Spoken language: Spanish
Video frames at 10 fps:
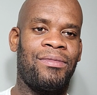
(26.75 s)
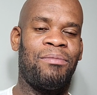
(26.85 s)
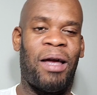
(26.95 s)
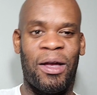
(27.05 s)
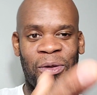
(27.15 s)

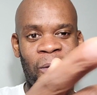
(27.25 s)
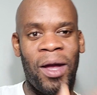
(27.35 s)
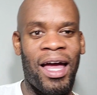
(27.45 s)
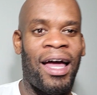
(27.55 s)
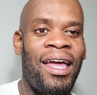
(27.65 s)
Para que tú
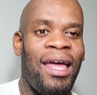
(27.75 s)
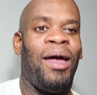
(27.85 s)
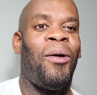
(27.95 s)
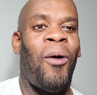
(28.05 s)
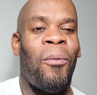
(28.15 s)
veas
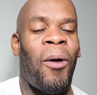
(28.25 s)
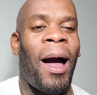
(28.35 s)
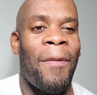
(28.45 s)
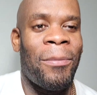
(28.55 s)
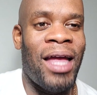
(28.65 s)
cómo
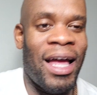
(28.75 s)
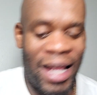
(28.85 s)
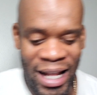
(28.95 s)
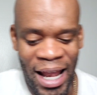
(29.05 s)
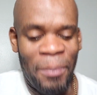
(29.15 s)
cambia
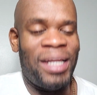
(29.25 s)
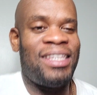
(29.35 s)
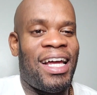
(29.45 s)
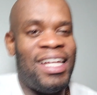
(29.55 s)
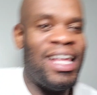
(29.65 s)
la
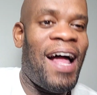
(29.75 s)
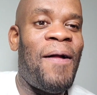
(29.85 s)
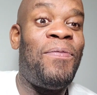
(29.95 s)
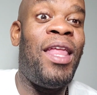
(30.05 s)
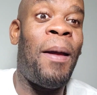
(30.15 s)
mentalidad
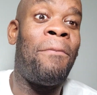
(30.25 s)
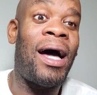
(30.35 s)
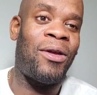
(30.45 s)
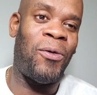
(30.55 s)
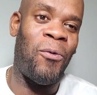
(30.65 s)
de
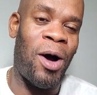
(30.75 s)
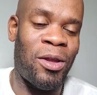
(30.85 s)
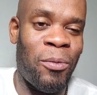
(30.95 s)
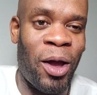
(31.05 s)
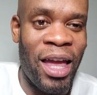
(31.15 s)
más
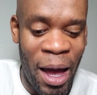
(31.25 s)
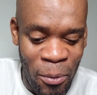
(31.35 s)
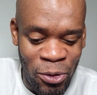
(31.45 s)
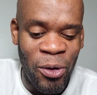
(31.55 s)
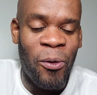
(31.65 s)
cubanos. Porque ya
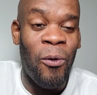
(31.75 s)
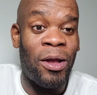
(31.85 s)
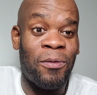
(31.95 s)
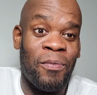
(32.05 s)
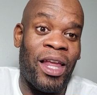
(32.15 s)
muchos
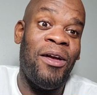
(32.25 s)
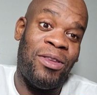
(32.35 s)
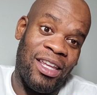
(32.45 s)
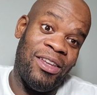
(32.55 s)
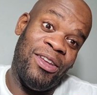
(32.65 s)
cubanos, yo,
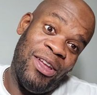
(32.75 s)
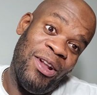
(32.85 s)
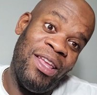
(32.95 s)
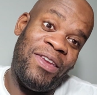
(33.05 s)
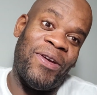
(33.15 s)

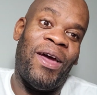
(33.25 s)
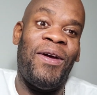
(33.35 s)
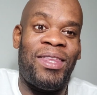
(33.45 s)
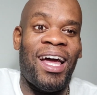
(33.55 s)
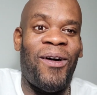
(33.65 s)
lo he dicho, ellos
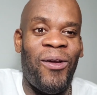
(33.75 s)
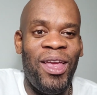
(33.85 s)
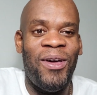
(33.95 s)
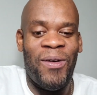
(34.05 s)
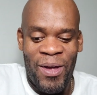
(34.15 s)
están
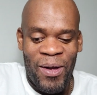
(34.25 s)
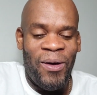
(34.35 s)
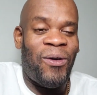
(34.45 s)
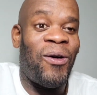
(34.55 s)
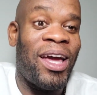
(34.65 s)
jodidos
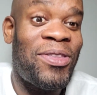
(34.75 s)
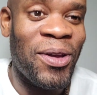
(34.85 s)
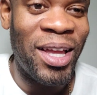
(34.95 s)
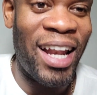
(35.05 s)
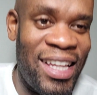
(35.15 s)
con esto
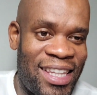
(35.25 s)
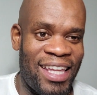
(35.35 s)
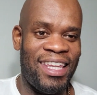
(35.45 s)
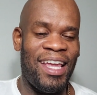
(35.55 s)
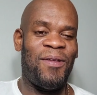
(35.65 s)
de la
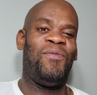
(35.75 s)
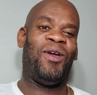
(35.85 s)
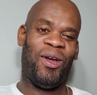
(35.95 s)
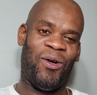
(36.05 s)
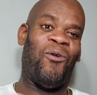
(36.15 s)
internet.
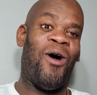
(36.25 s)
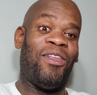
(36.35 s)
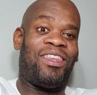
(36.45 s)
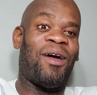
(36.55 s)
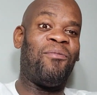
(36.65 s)
Porque los cubanos
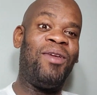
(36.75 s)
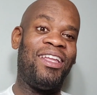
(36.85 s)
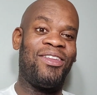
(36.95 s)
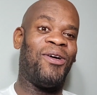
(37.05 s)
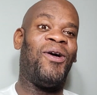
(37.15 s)
están
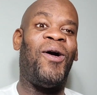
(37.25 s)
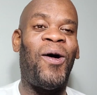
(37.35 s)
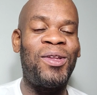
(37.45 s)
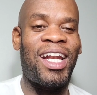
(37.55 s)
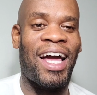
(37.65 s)
viendo
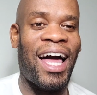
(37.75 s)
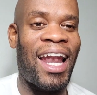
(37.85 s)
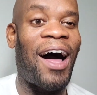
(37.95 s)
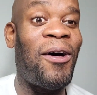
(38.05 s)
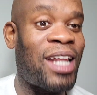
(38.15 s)
otra,
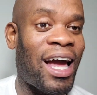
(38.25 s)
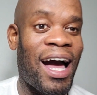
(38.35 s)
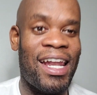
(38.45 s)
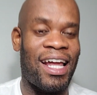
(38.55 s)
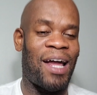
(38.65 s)
la otra
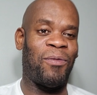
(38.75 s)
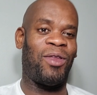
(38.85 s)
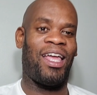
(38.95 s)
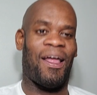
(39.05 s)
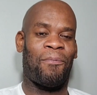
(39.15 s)
cara de la
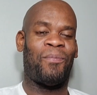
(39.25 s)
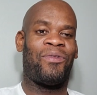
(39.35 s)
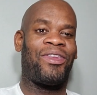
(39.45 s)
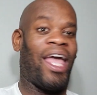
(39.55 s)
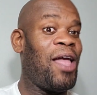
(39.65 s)
moneda.
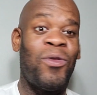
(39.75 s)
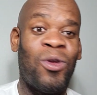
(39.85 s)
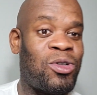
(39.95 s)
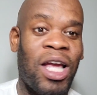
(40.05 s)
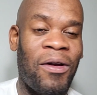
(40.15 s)
Ellos
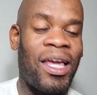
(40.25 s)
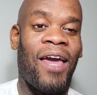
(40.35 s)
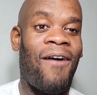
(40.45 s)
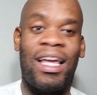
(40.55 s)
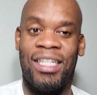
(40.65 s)
no saben qué
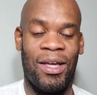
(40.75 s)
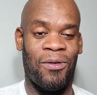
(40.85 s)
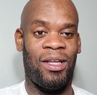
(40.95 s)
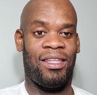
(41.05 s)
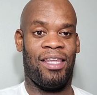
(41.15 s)
van a hacer
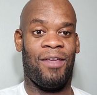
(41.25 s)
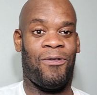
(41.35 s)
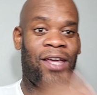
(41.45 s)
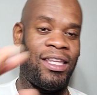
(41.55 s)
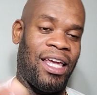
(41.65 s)
con la internet.
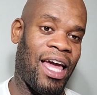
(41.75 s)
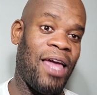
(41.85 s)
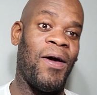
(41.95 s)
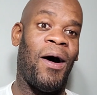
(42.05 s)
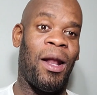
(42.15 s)
Fíjate
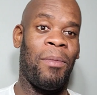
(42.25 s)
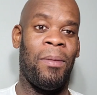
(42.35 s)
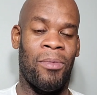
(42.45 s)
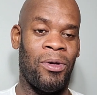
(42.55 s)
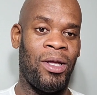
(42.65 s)
que ellos ahora
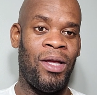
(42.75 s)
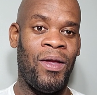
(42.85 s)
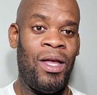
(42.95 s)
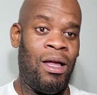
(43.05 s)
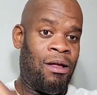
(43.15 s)
mismo
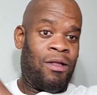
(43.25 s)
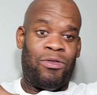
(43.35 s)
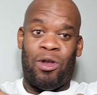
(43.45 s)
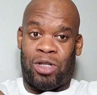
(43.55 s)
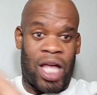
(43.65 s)

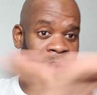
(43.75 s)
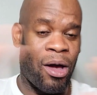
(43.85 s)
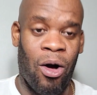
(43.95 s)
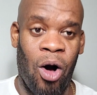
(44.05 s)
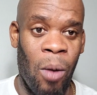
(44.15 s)
no
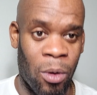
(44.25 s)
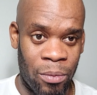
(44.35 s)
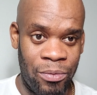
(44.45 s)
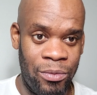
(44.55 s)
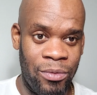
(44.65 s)
saben cómo
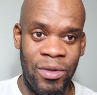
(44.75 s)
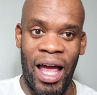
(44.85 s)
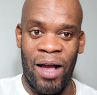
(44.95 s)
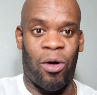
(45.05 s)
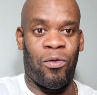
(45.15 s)

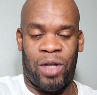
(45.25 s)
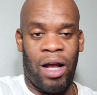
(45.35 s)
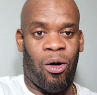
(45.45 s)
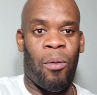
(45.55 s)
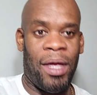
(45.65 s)

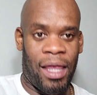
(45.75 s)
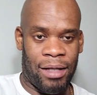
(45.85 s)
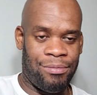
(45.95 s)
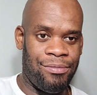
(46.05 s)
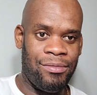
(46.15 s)
encontrar
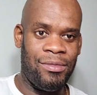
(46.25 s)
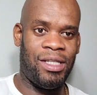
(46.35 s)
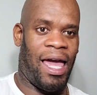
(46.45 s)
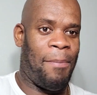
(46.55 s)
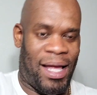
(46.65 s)
comida,
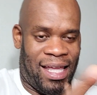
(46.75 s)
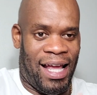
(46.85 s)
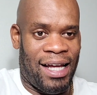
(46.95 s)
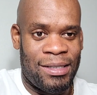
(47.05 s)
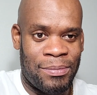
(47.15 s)
qué
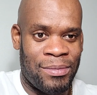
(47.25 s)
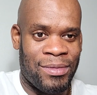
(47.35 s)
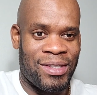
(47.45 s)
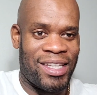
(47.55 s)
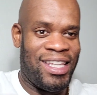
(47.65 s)
manera
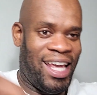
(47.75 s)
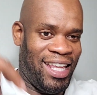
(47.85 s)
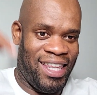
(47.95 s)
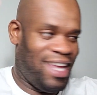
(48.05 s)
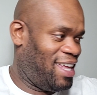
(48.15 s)

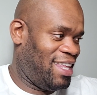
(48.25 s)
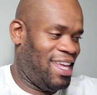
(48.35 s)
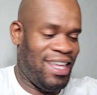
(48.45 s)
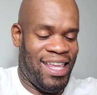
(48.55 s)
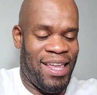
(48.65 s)

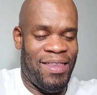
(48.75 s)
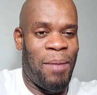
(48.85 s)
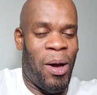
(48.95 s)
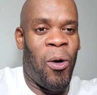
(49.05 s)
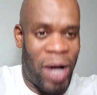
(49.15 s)
de
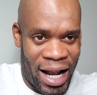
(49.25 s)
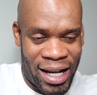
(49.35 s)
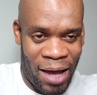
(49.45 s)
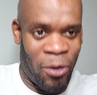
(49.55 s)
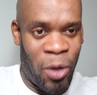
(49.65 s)
mejorar
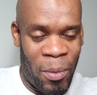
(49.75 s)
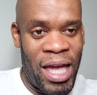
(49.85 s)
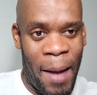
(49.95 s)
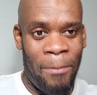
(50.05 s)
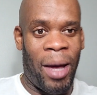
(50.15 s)
la
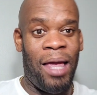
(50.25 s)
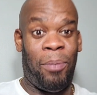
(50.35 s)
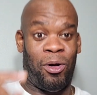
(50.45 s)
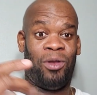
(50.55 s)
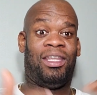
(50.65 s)
economía del país,
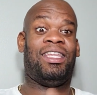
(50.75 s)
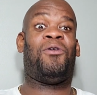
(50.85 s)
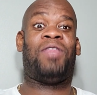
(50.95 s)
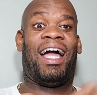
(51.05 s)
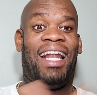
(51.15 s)
pero tienen
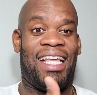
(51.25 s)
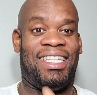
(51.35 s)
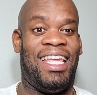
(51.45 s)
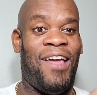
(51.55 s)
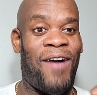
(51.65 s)
una
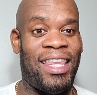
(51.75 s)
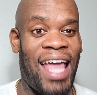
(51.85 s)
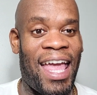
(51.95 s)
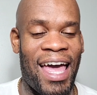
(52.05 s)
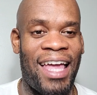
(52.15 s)
clase de
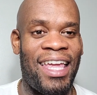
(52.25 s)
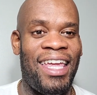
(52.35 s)
batalla